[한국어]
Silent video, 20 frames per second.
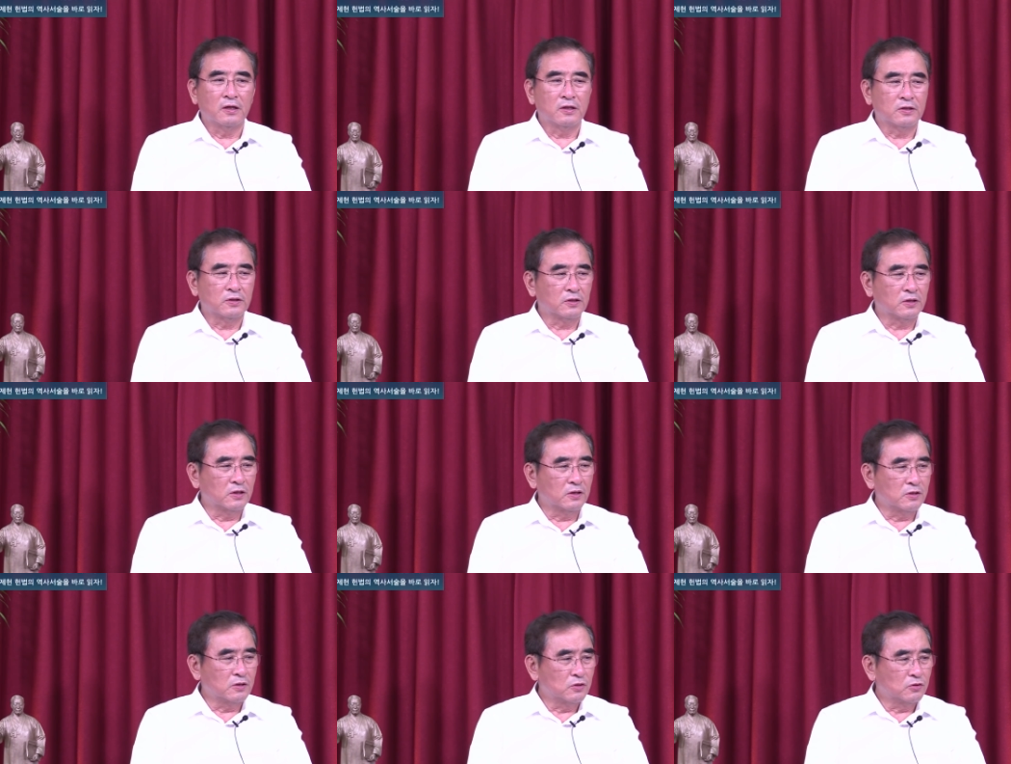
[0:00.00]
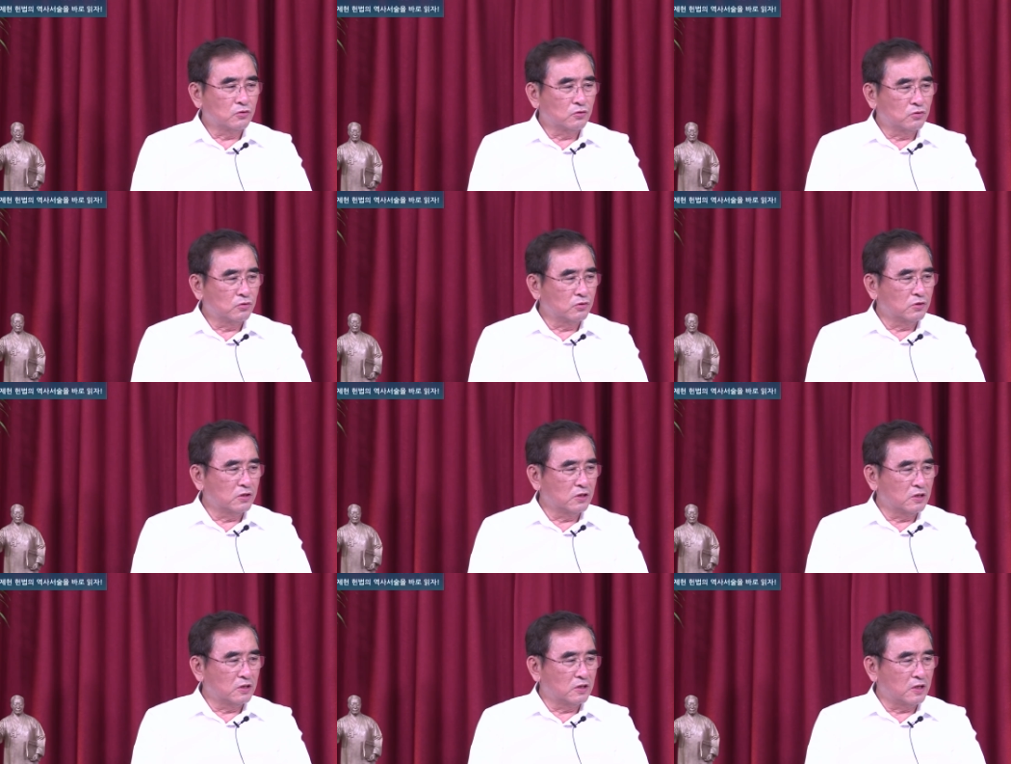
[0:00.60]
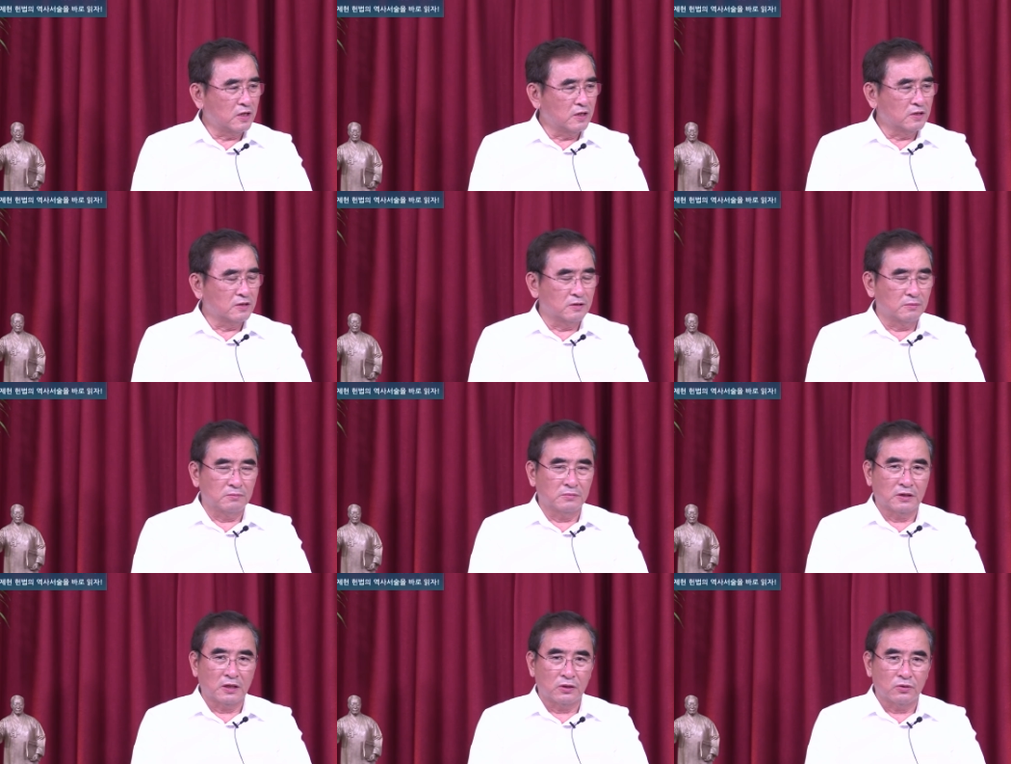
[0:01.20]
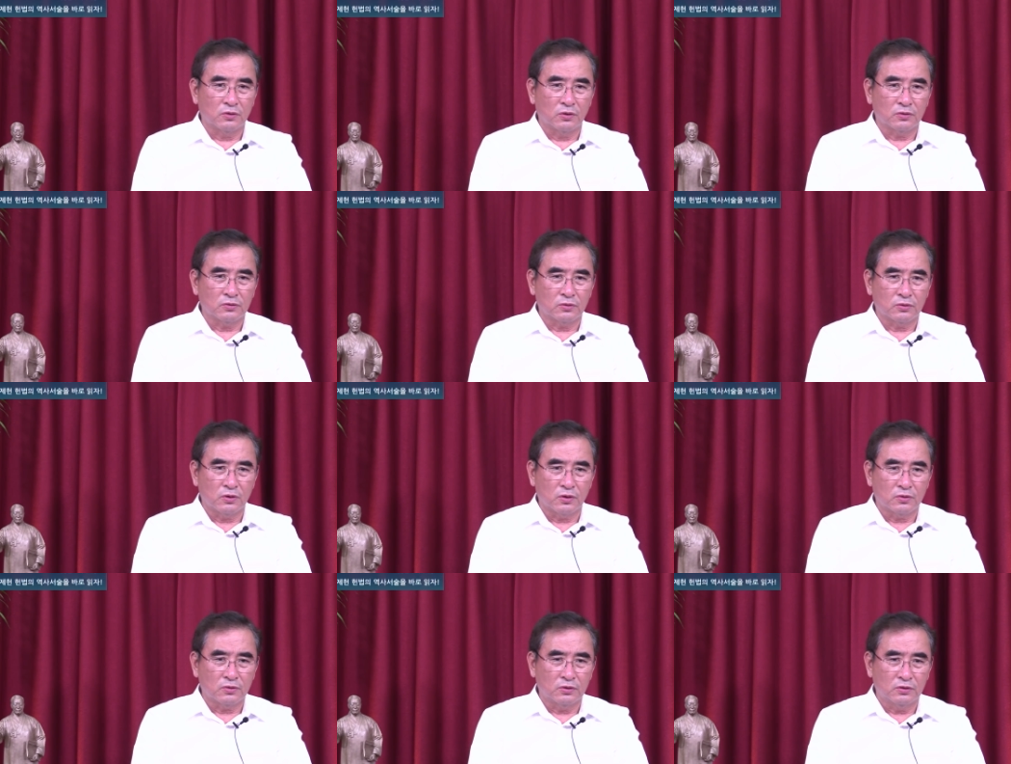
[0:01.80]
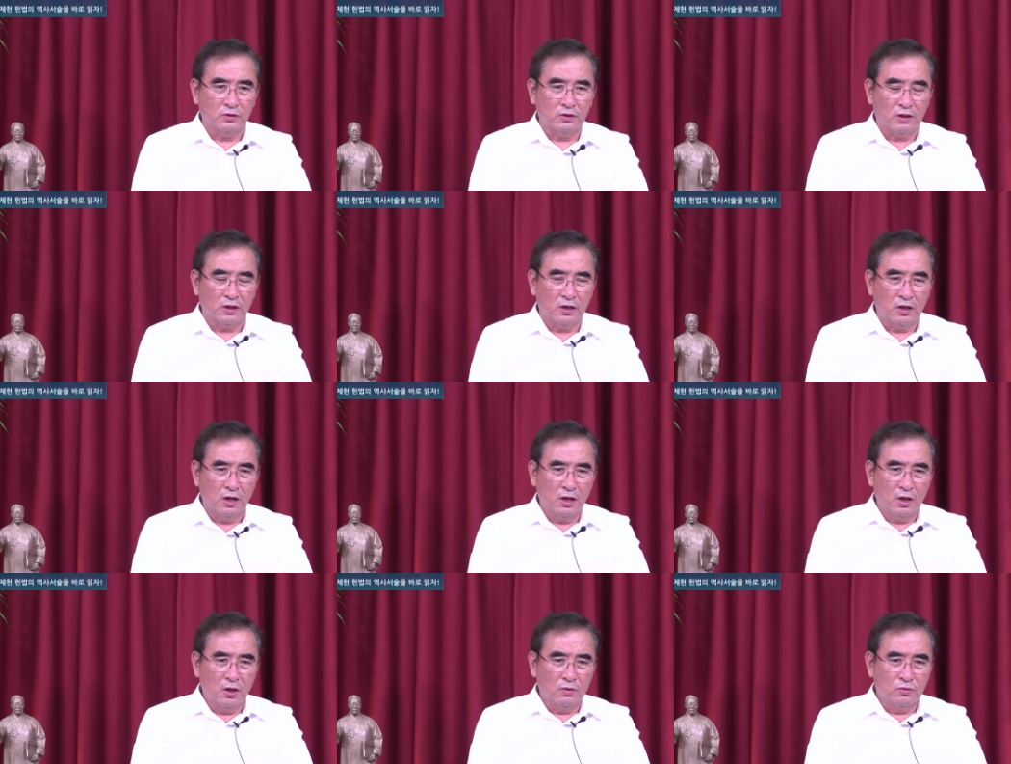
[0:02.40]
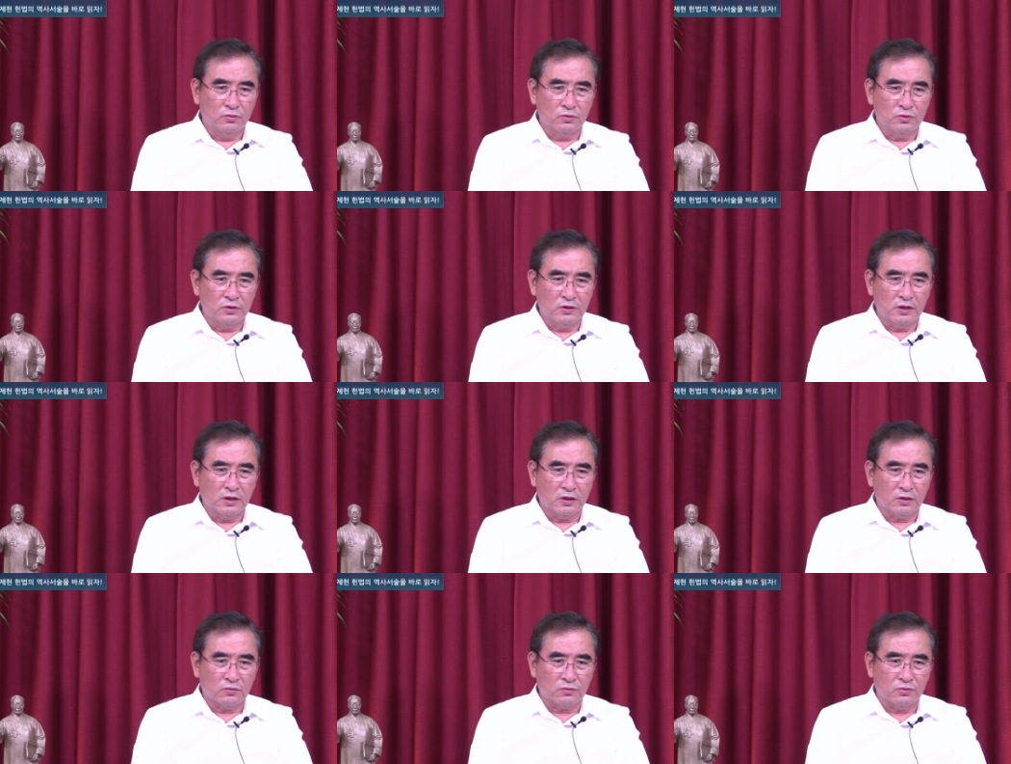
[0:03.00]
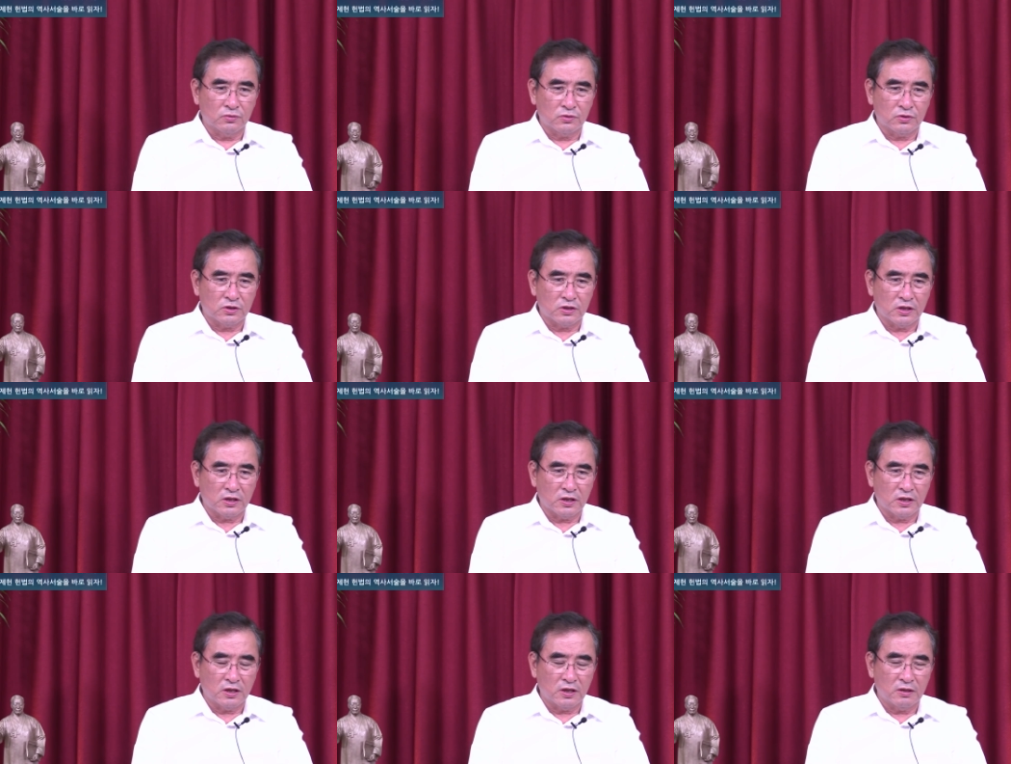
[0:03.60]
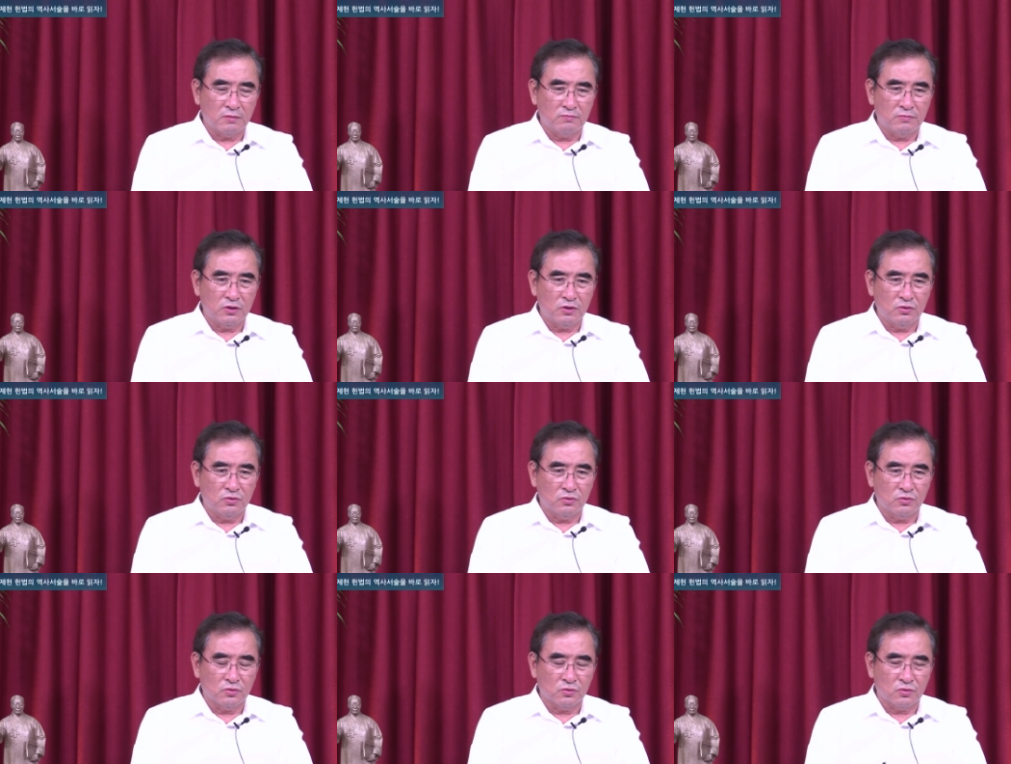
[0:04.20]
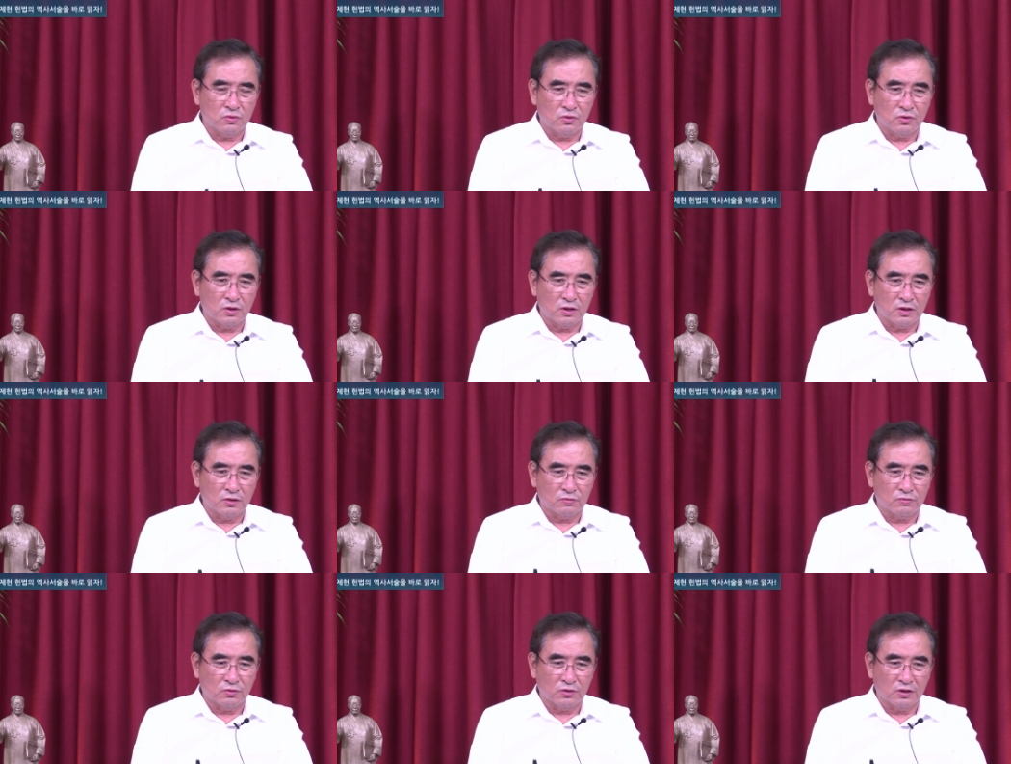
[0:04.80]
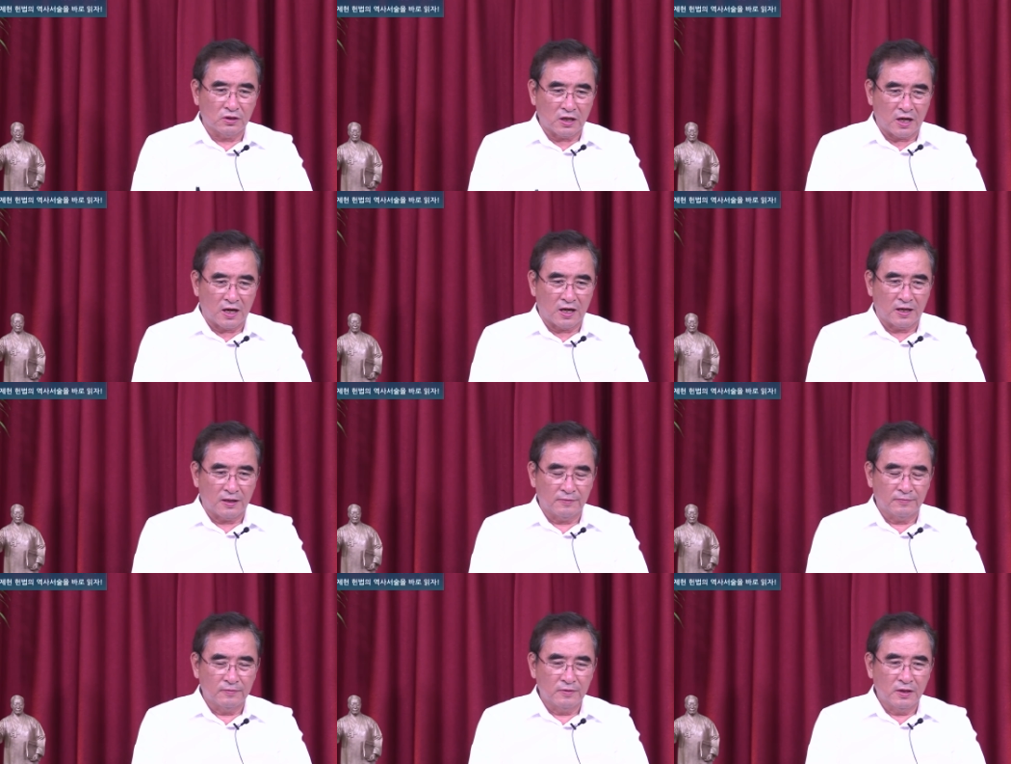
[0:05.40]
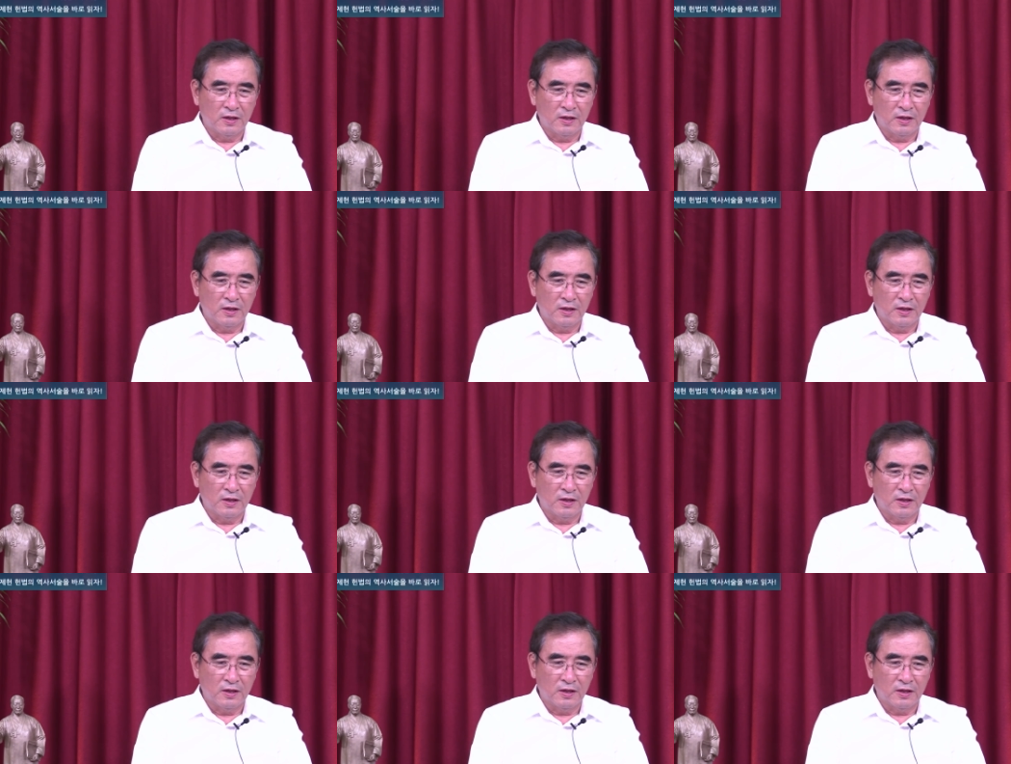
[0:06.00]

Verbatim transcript: 그렇게 수정이 된 겁니다. 요, 요컨대 우리의 국채가 민주공화국이다.